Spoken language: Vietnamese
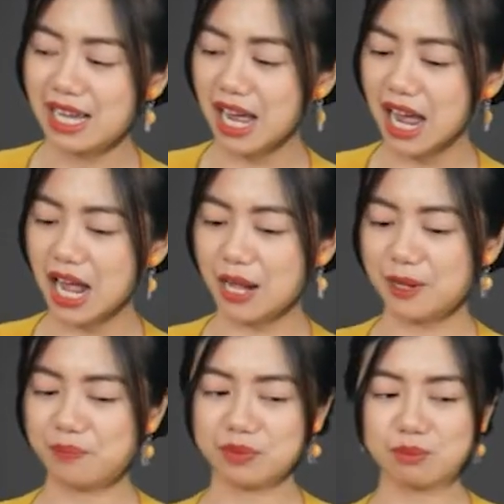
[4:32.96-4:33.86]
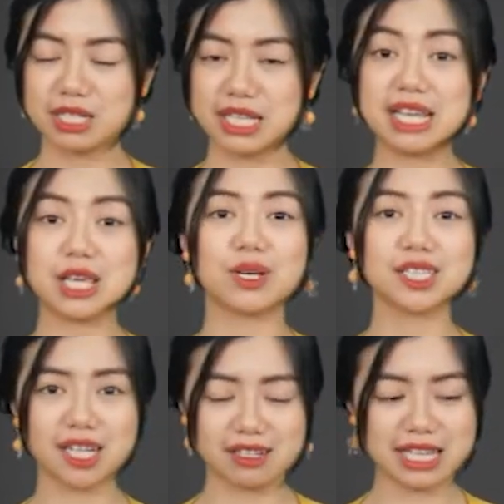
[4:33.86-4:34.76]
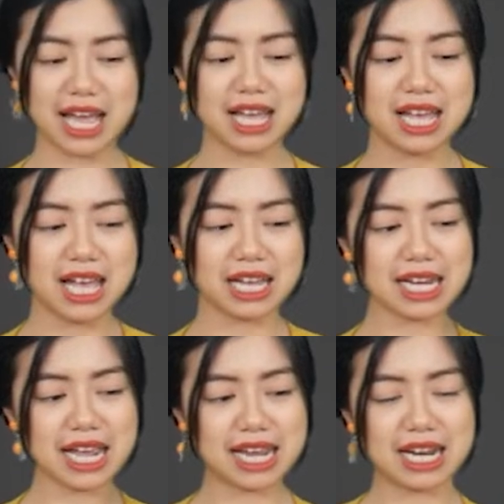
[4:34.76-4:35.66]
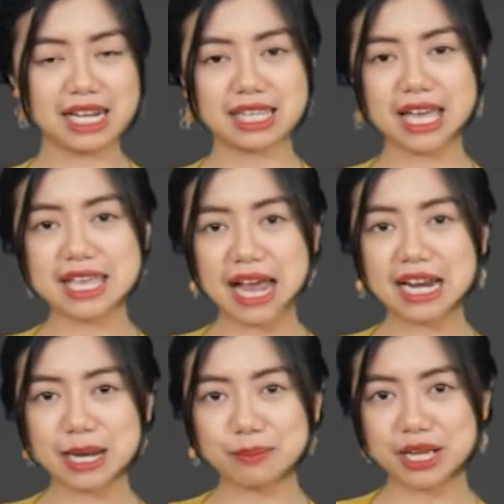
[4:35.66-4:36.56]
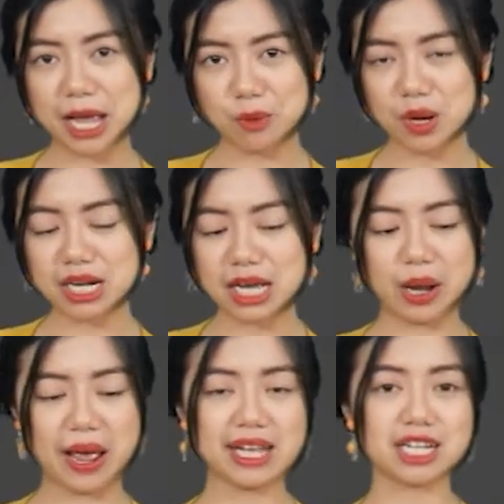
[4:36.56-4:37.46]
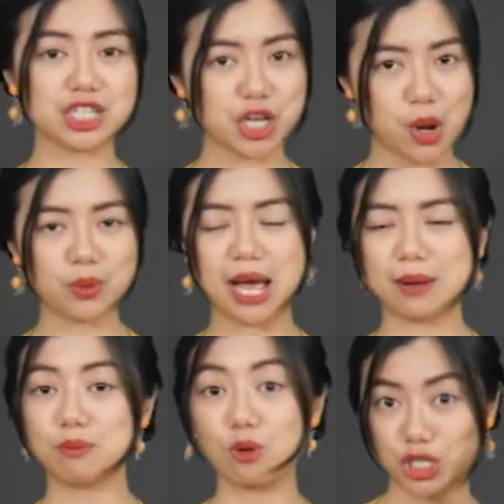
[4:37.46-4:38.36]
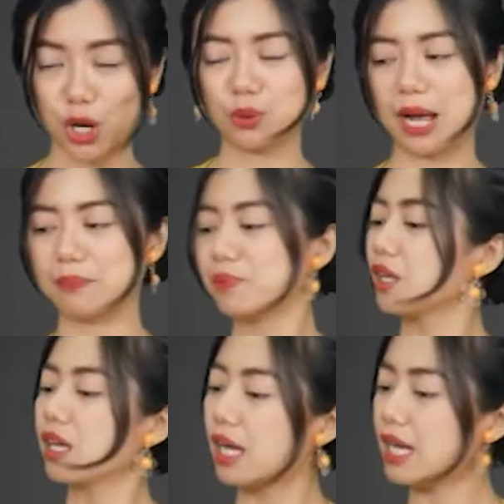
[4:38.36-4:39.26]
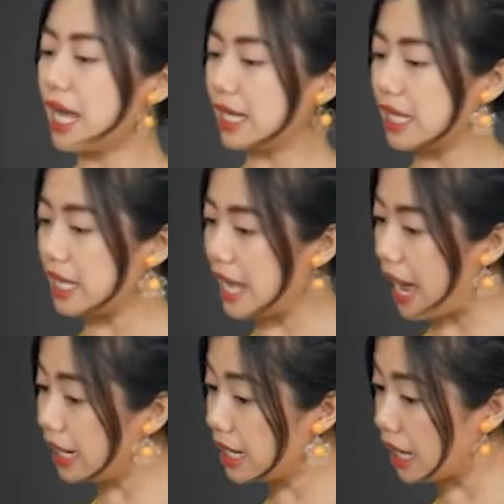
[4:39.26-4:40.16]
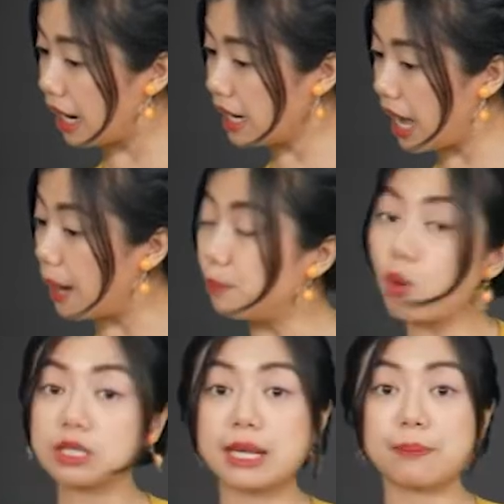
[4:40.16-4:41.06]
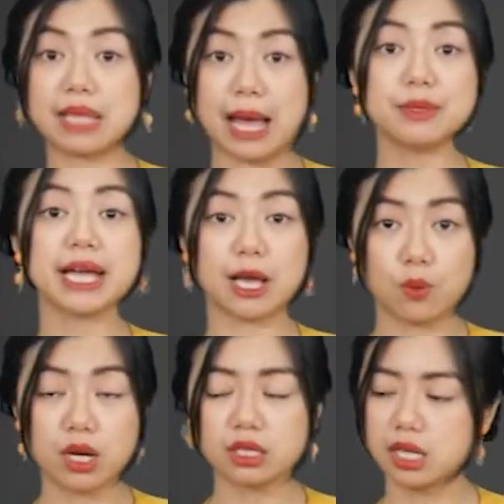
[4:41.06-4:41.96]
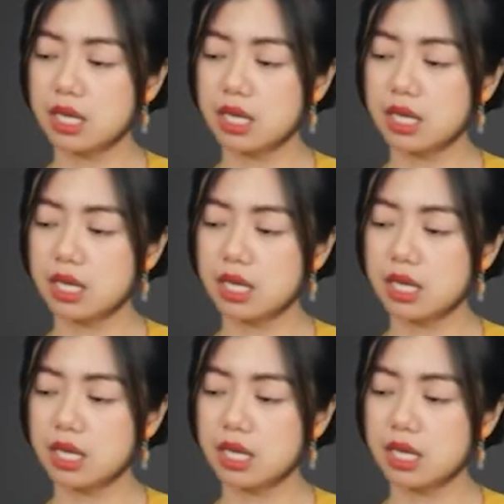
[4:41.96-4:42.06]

à, mình sẽ đi theo thứ tự nha cái này là ly thấy giá là 50.000 won là khoảng à, triệu nè một triệu nè cái này thì giá ly thấy là 180.000 won